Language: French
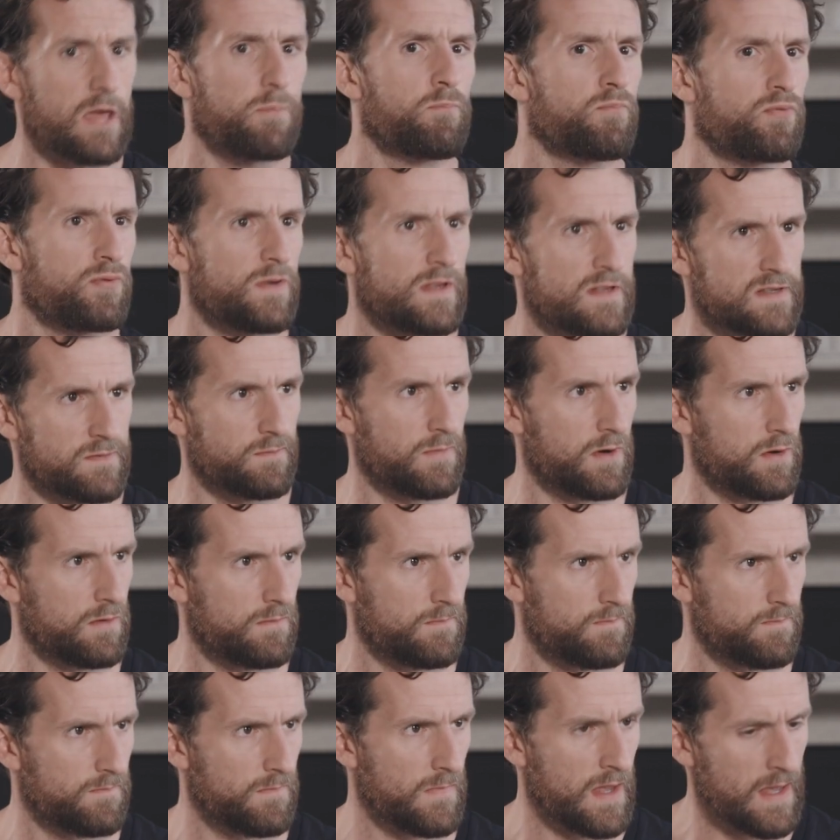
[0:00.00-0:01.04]
épuisement.
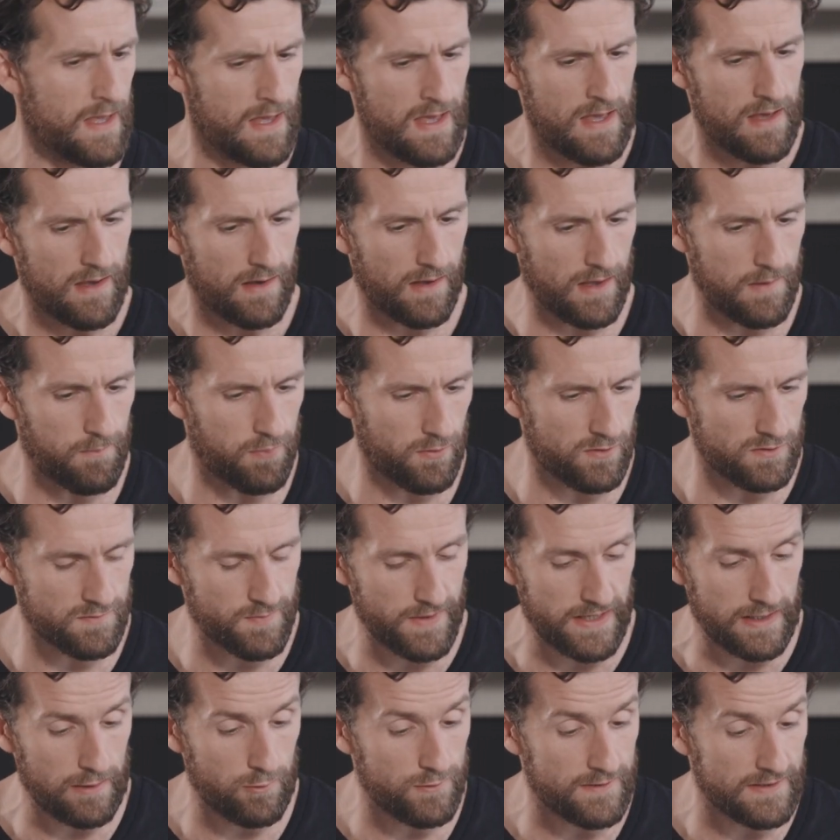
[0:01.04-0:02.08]
Réponse
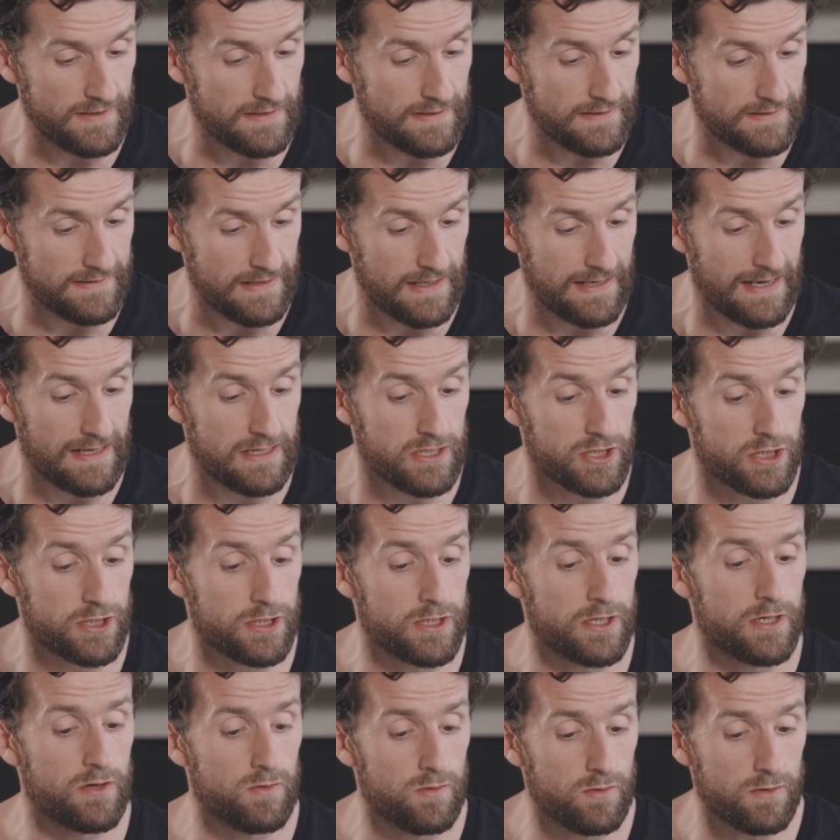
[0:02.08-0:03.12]
B, il utilisait la
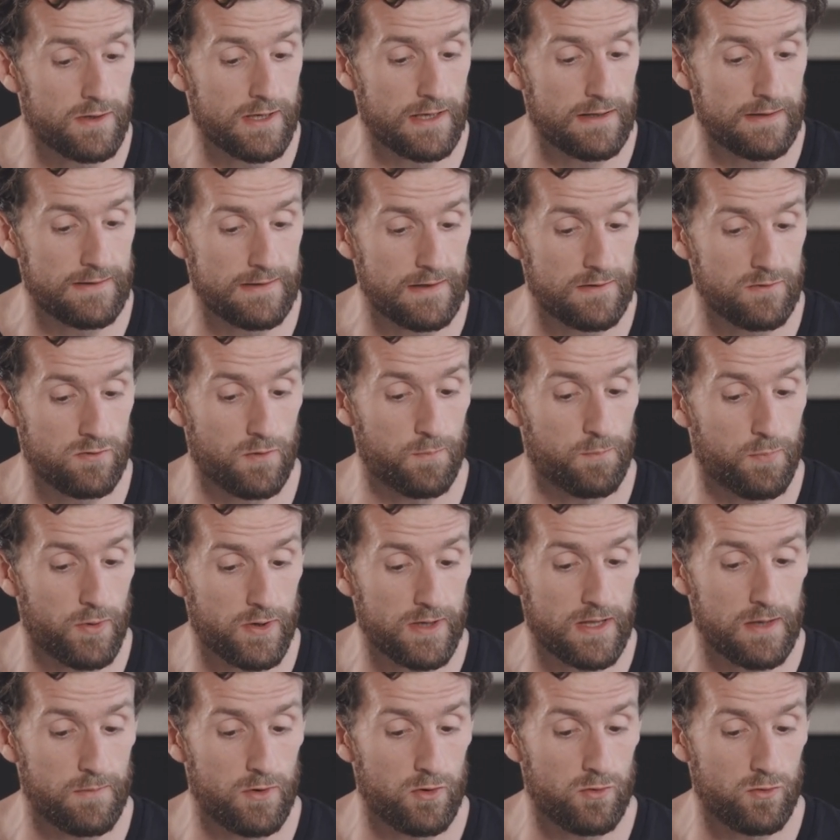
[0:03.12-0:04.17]
géolocalisation
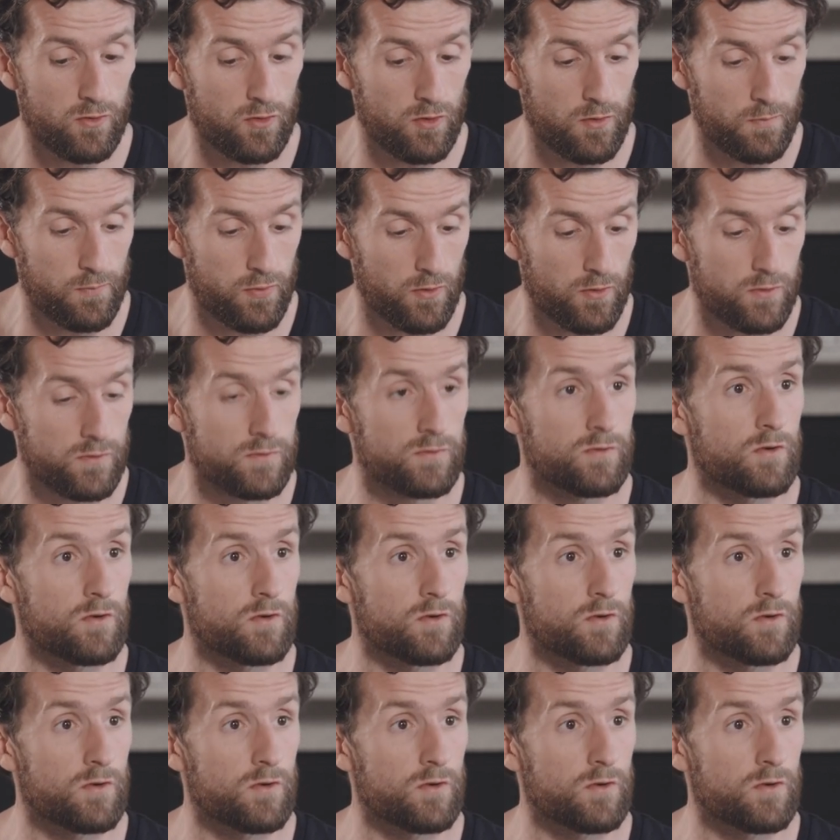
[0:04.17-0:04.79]
Pokémon Go pour